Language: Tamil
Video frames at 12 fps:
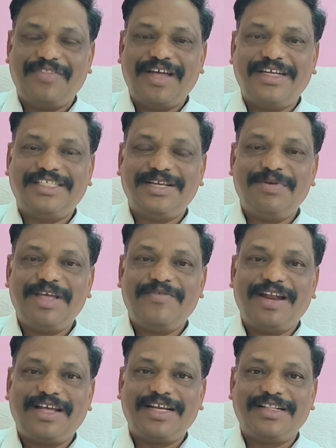அந்த சிபிஐ
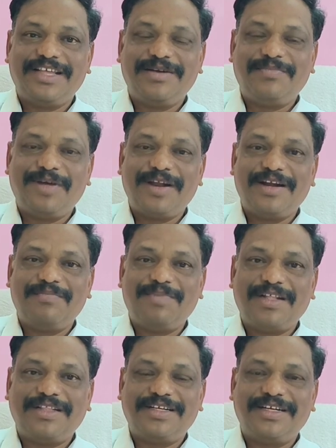வழக்கின் தீர்ப்பு என்னன்னு
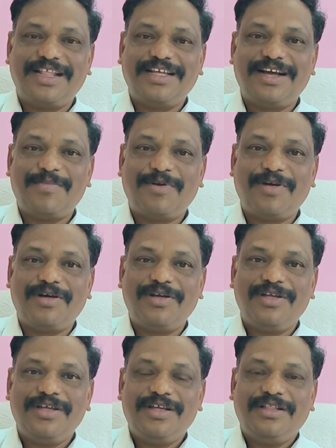பார்த்துட்டு அதுக்கப்புறம்
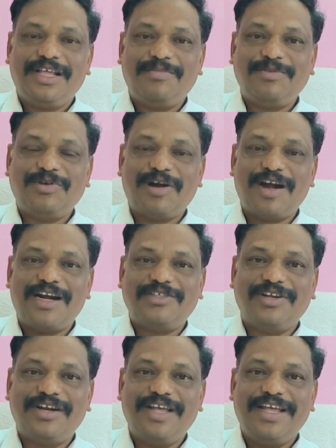தீர்ப்பு
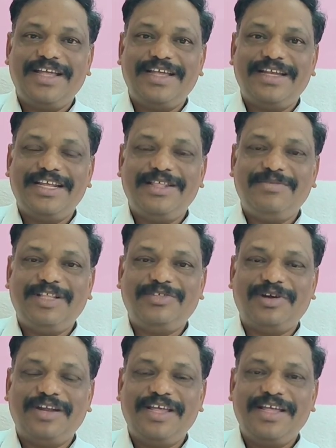சொல்லலாம்னு சொல்லி நீதிபதி
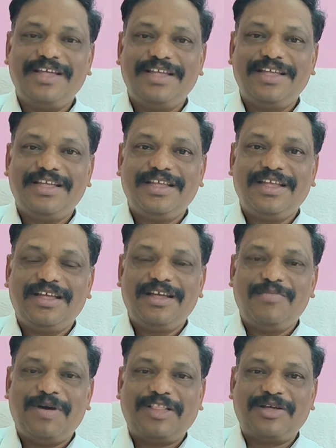சொல்லி
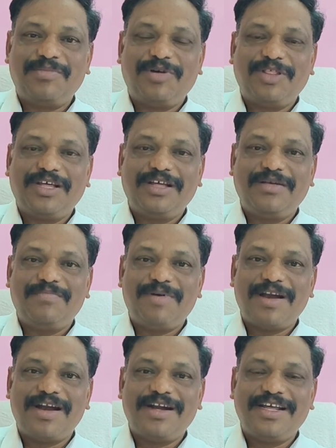பத்தொம்போது
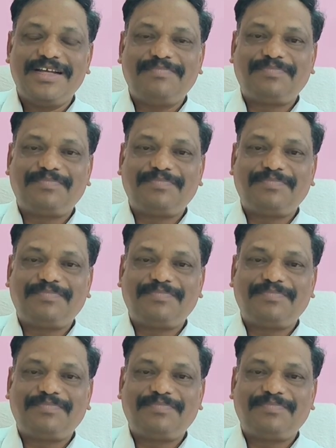பன்னெண்டு